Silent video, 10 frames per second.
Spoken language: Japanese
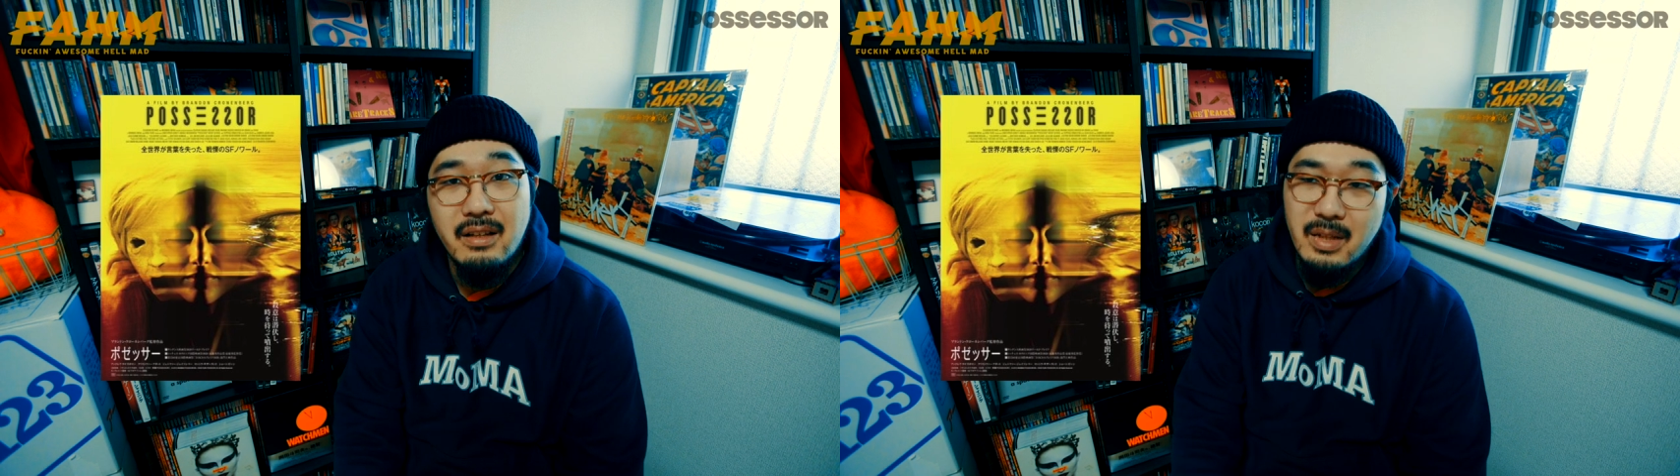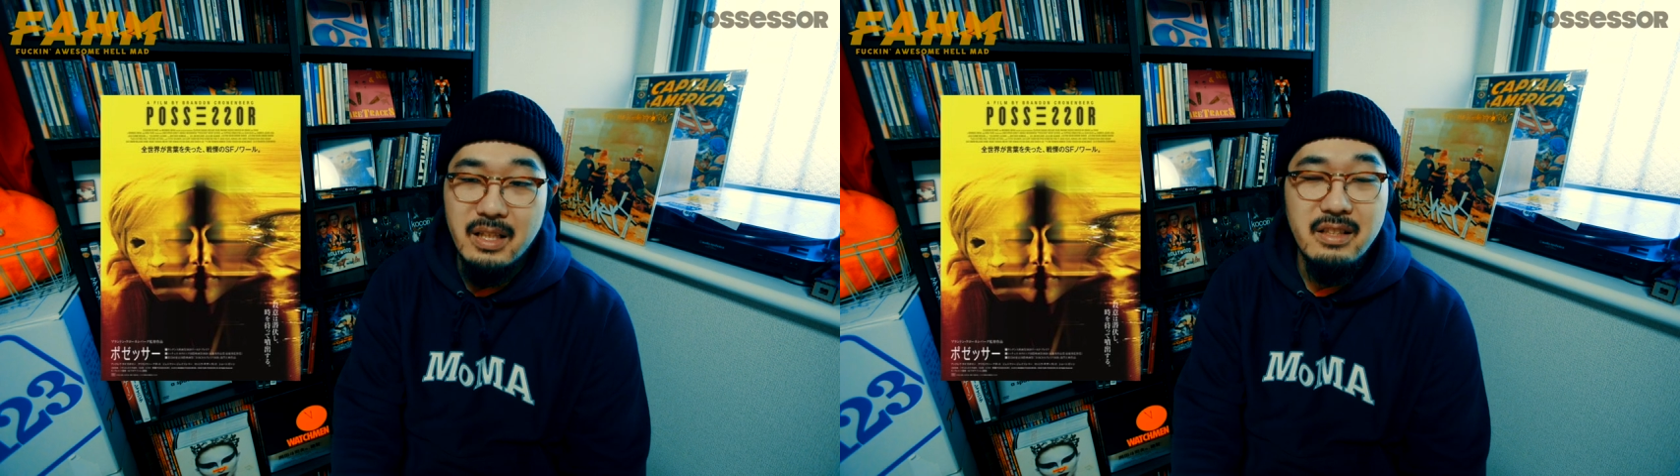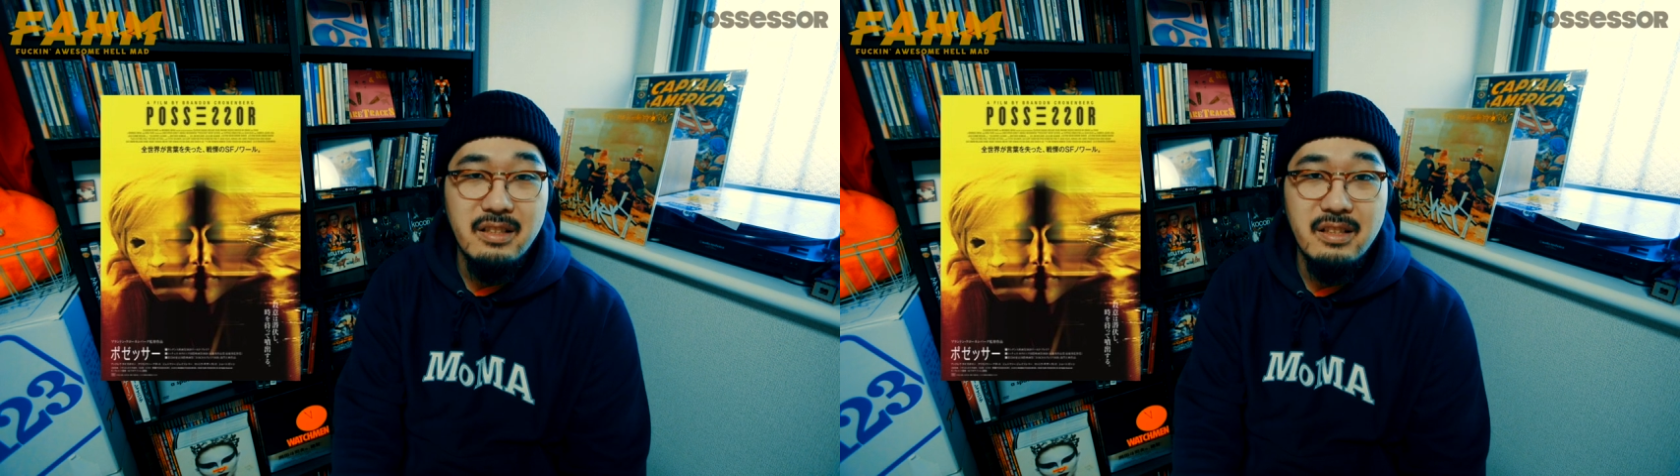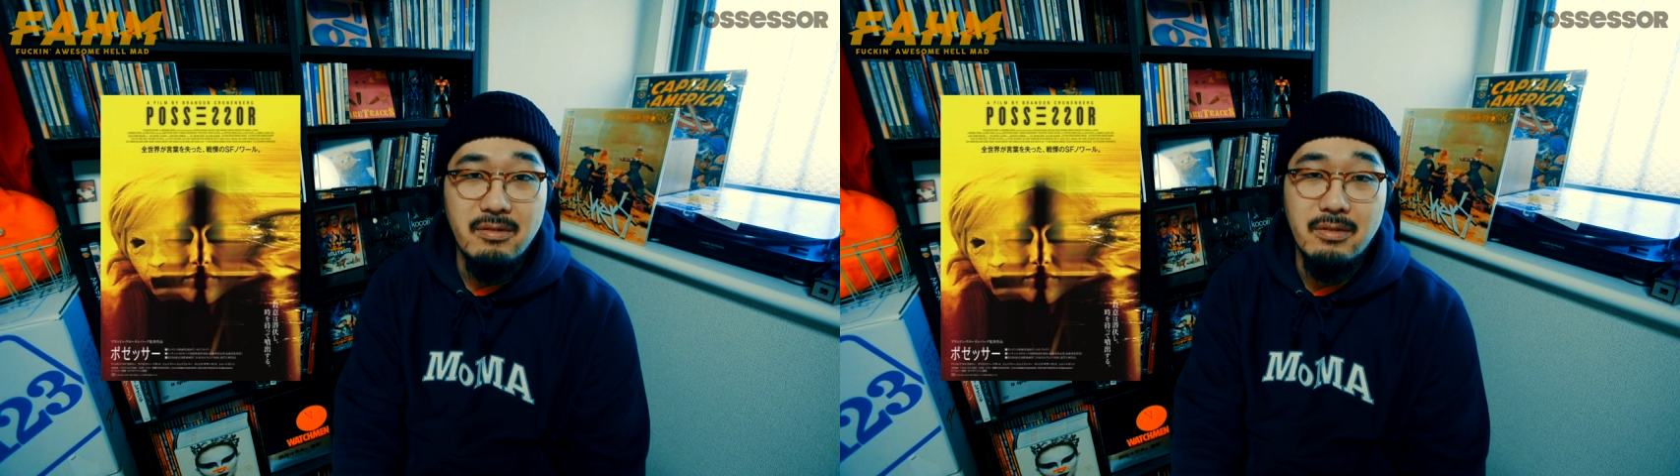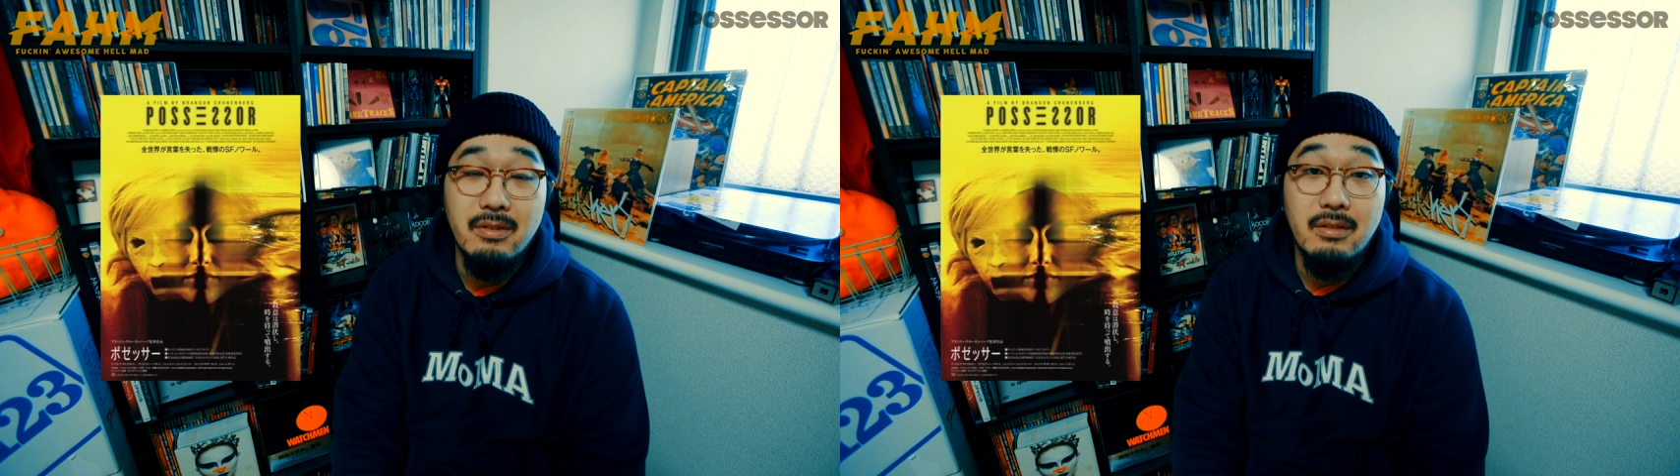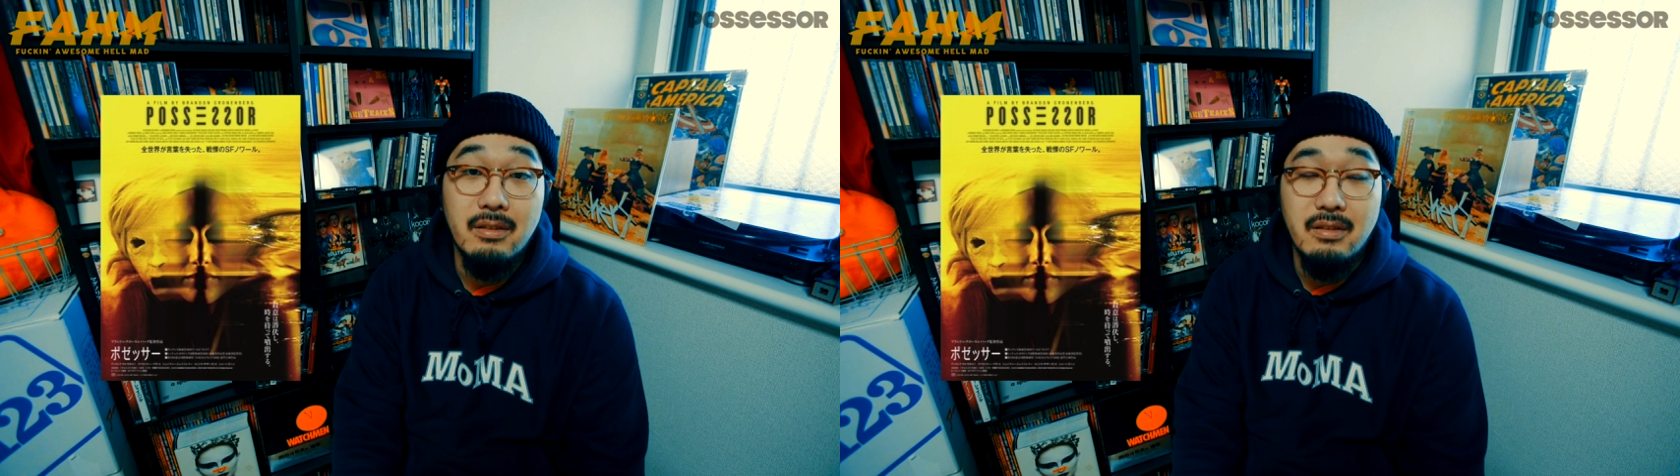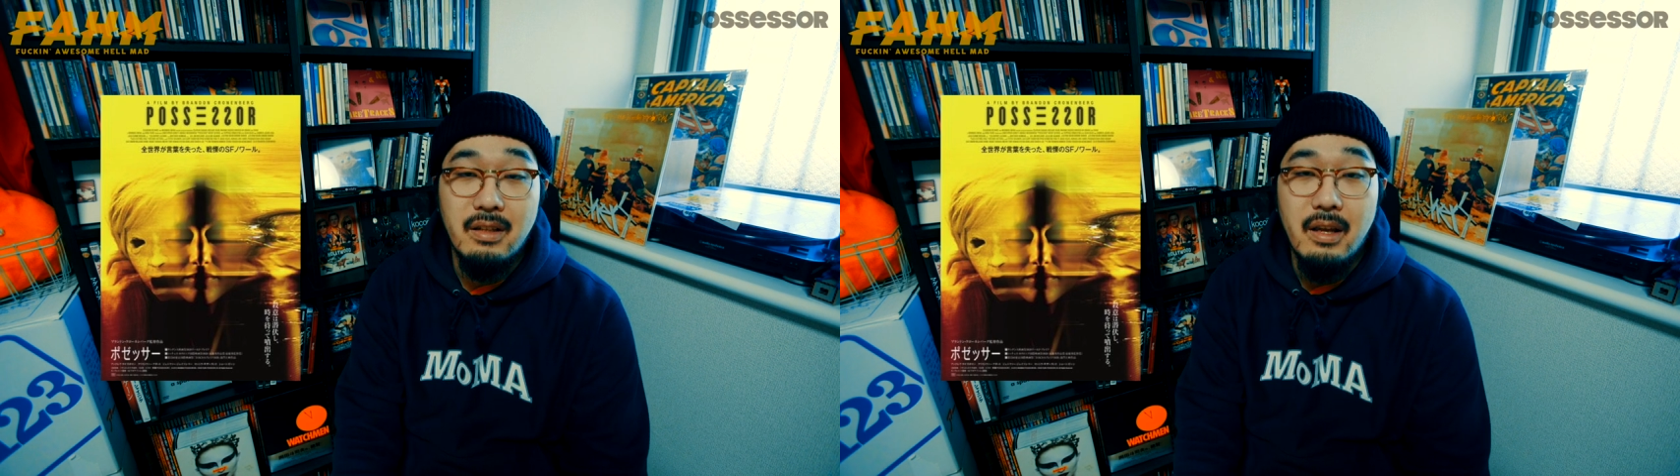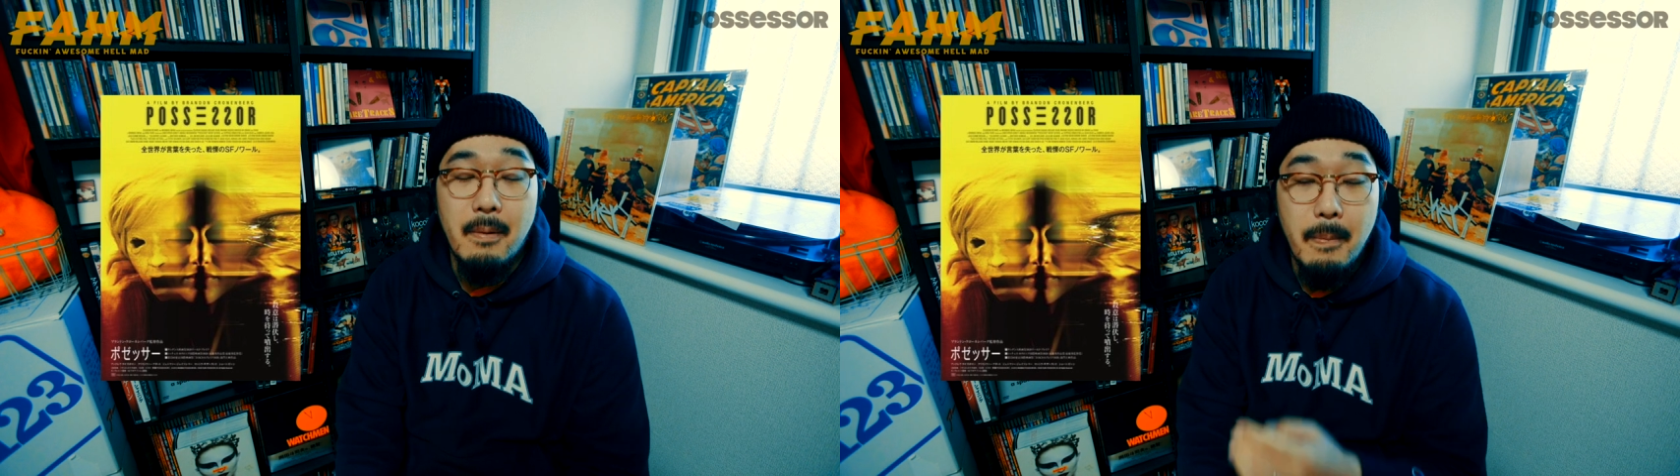まあ、意識を乗っ取っ
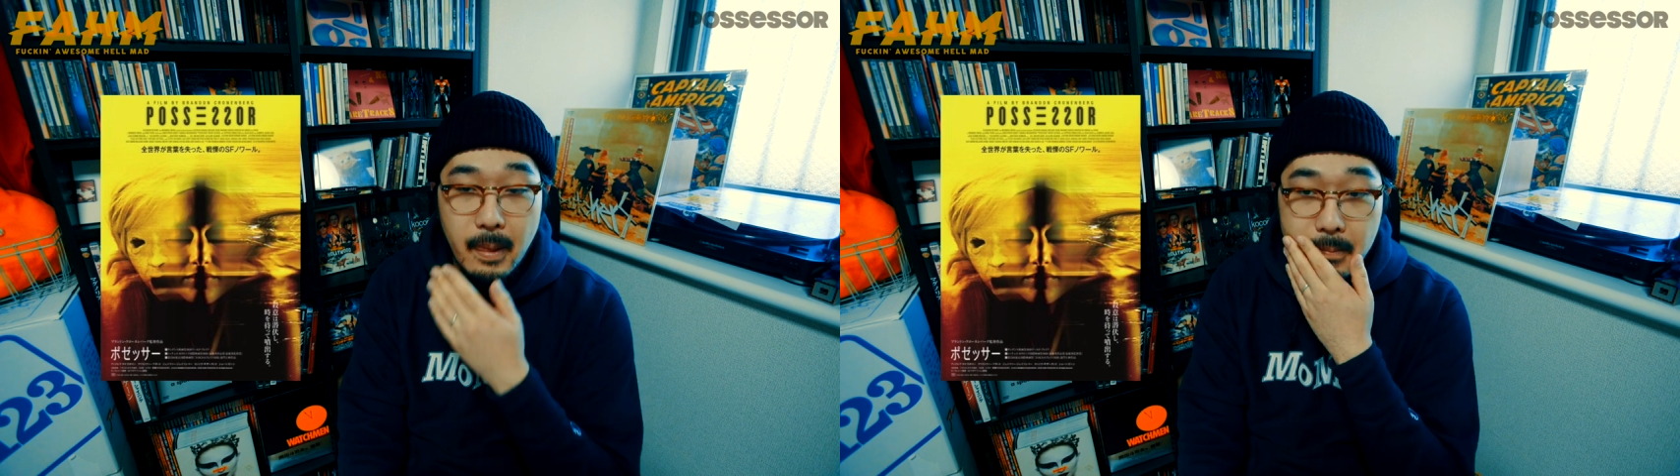て